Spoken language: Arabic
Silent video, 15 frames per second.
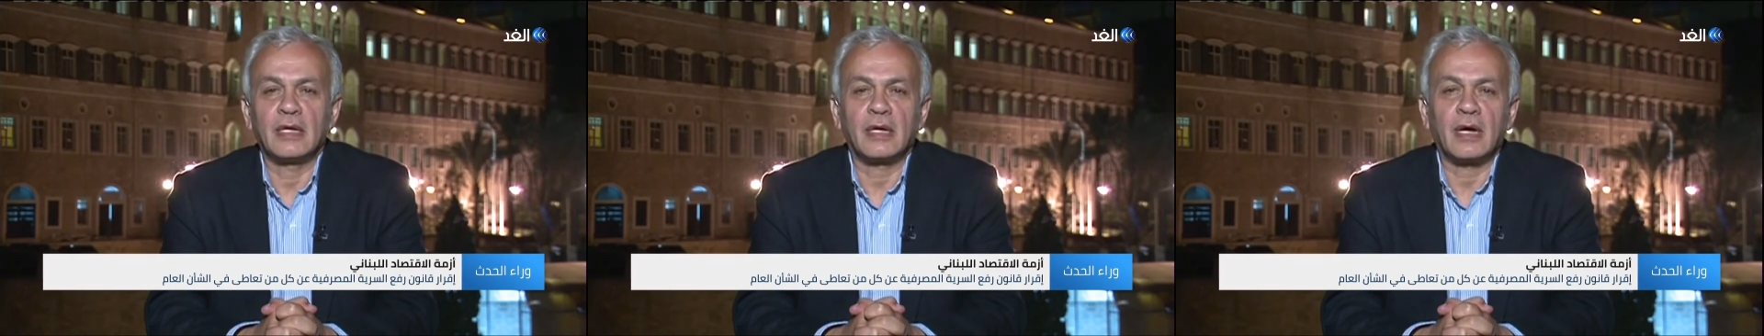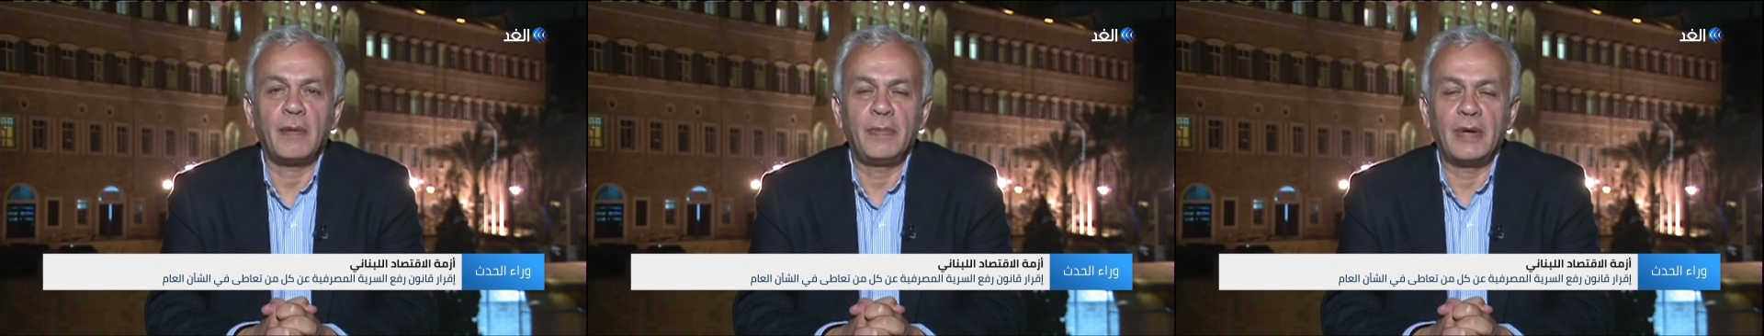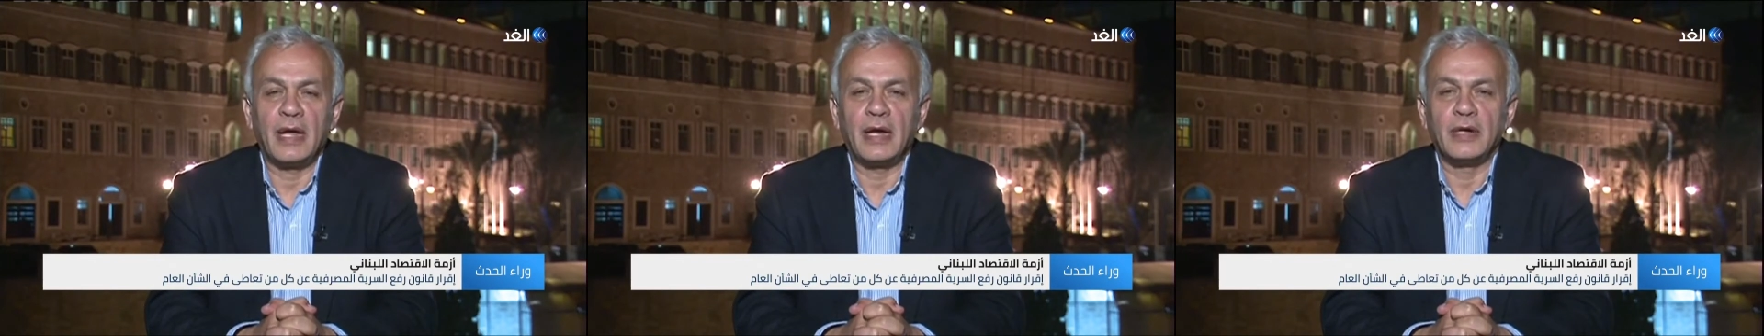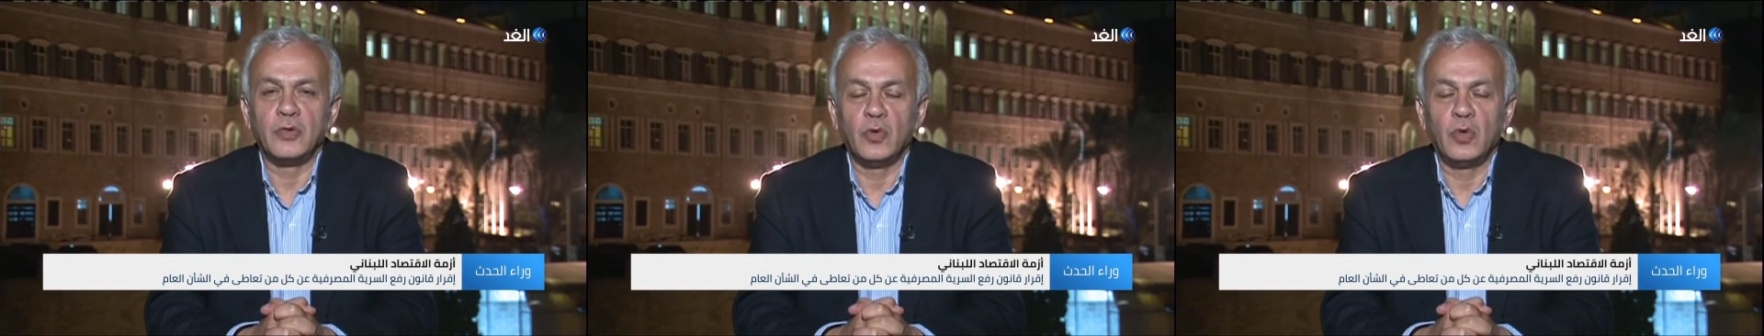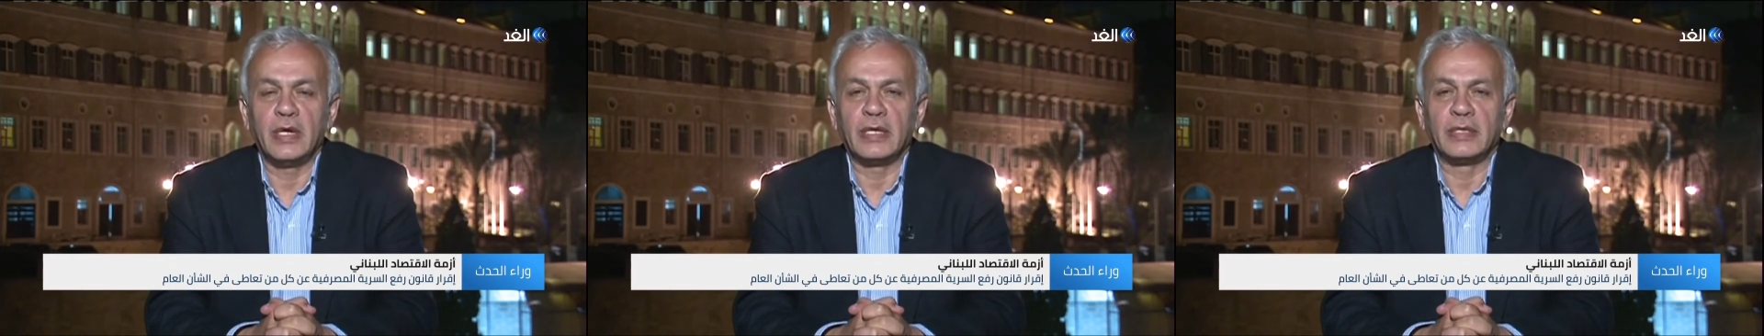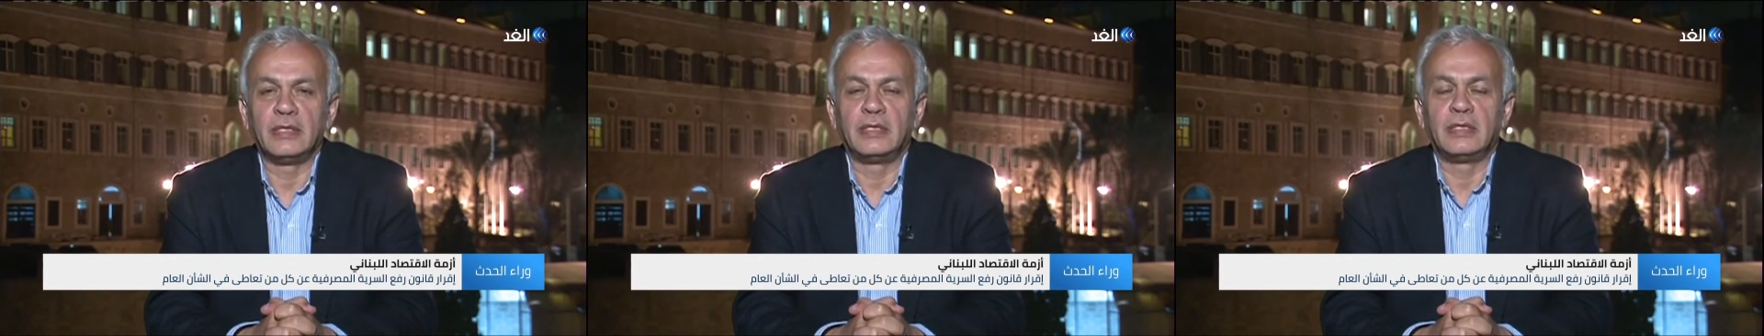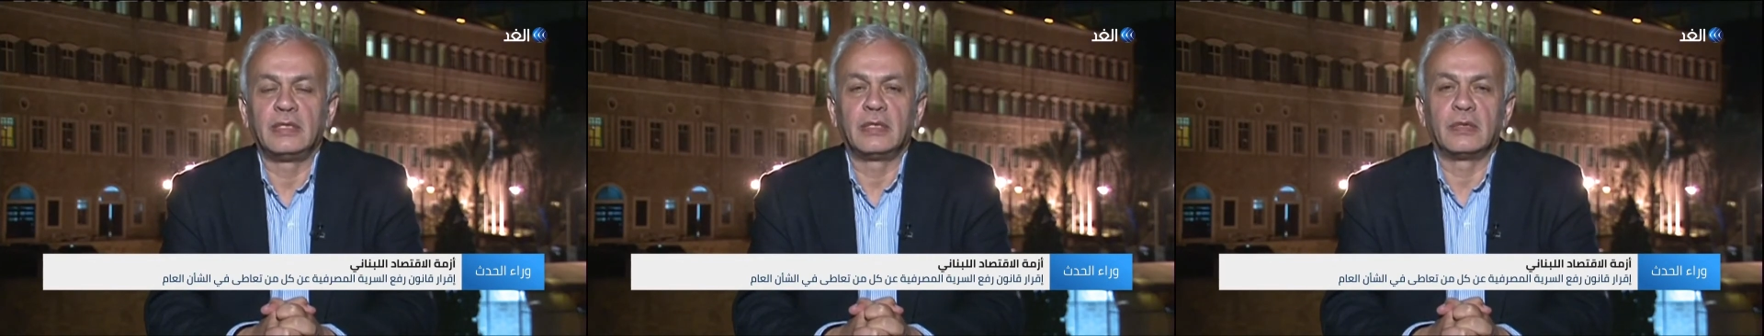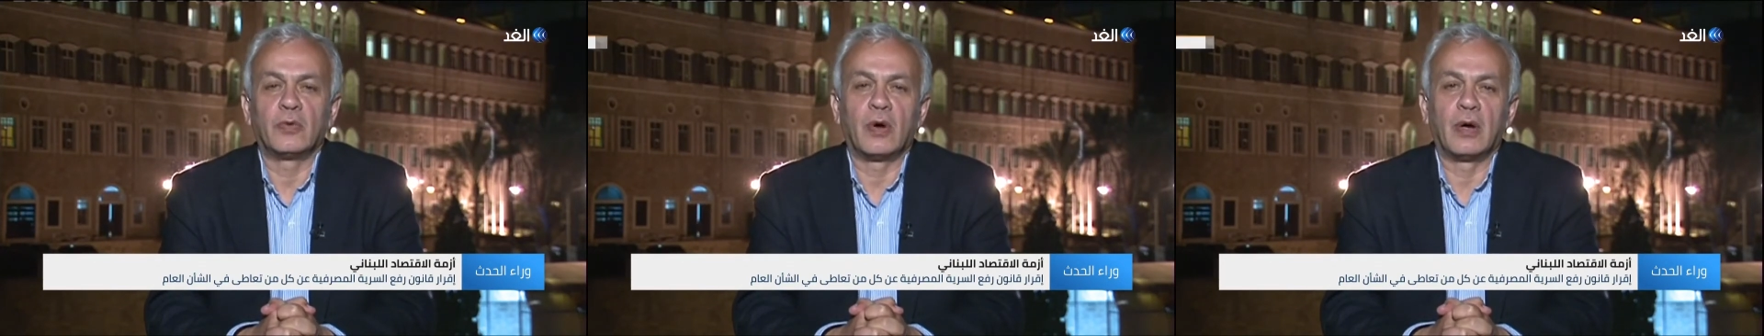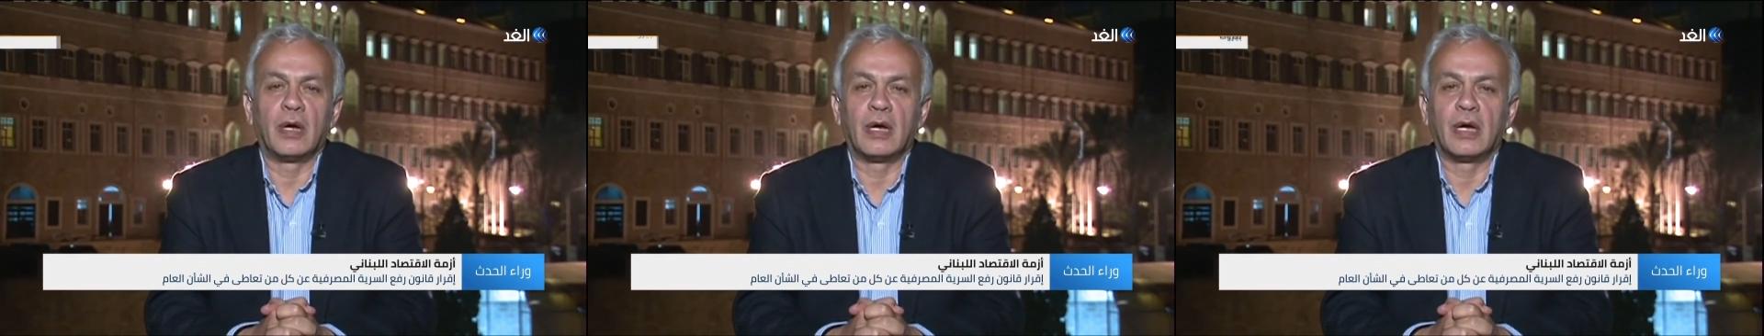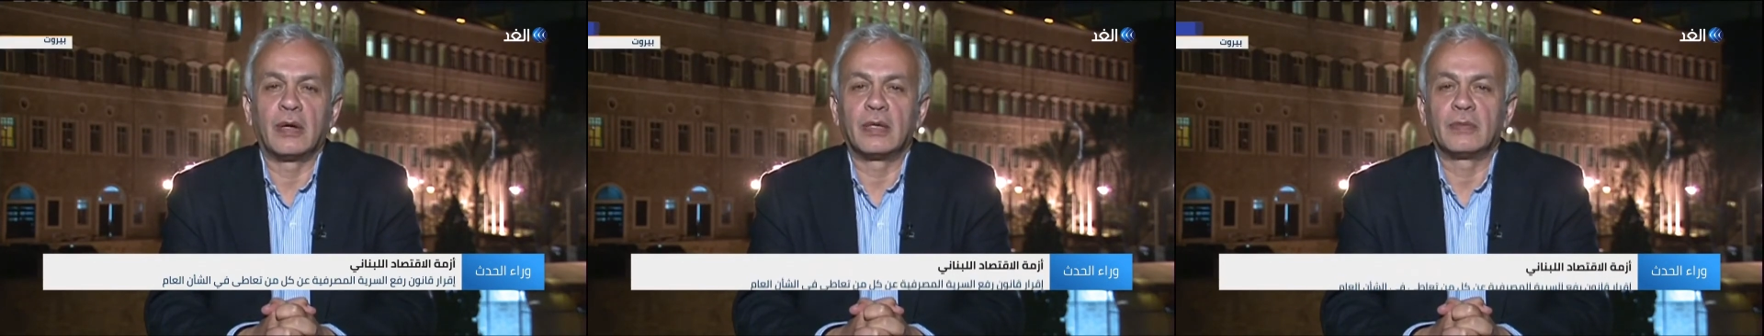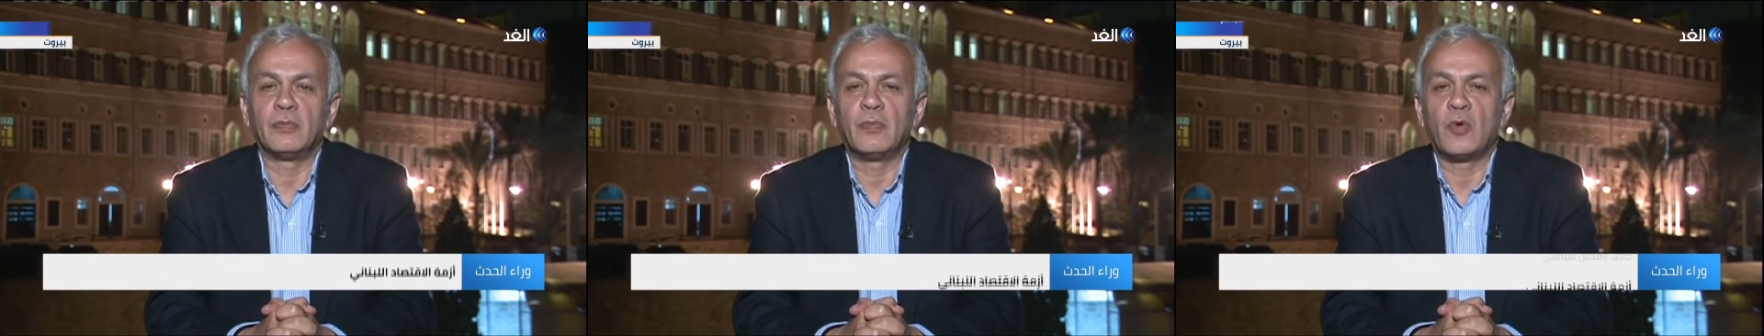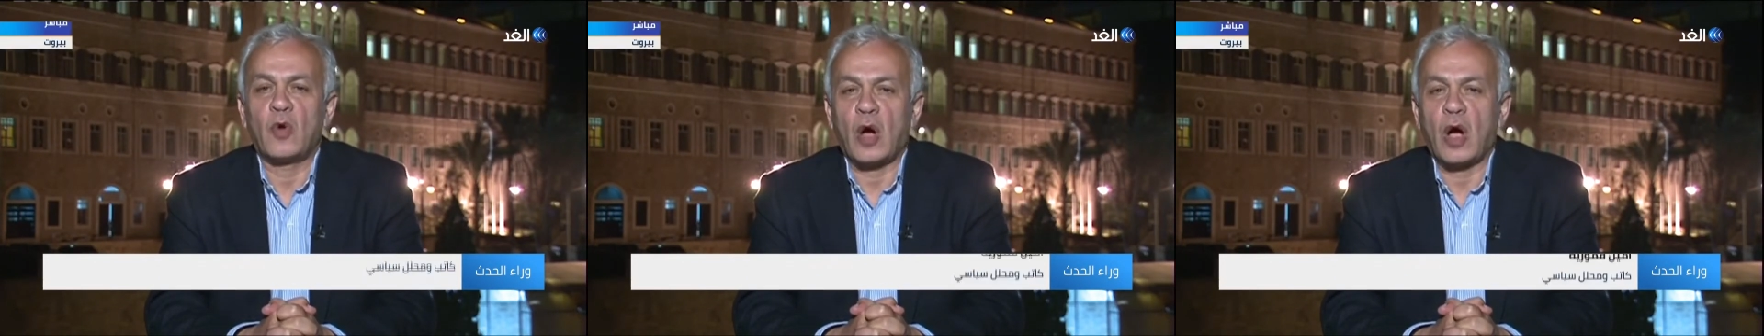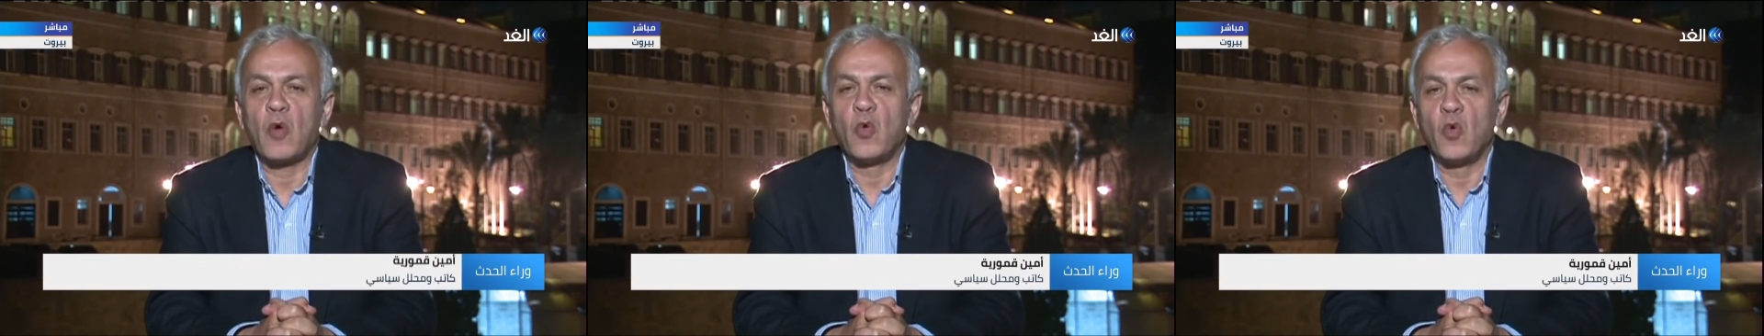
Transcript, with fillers: قبل أن يولد وولد